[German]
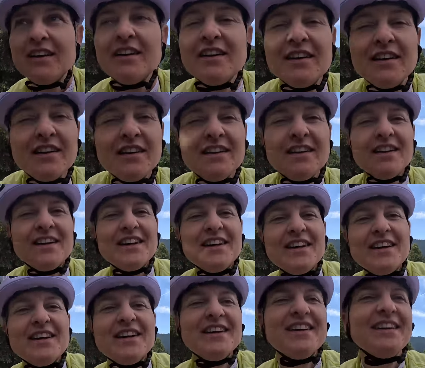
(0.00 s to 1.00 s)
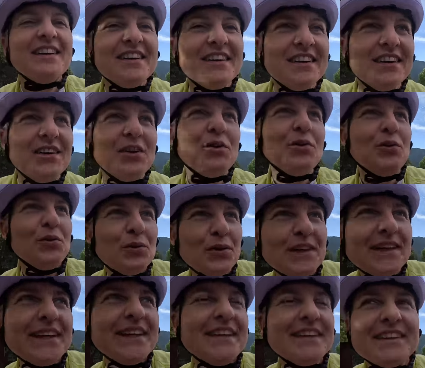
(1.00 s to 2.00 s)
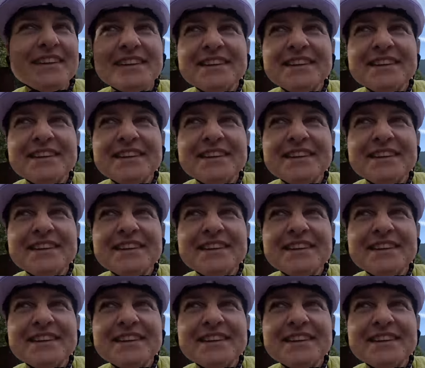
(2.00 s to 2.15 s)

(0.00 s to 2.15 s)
Höher geht nicht. Höher geht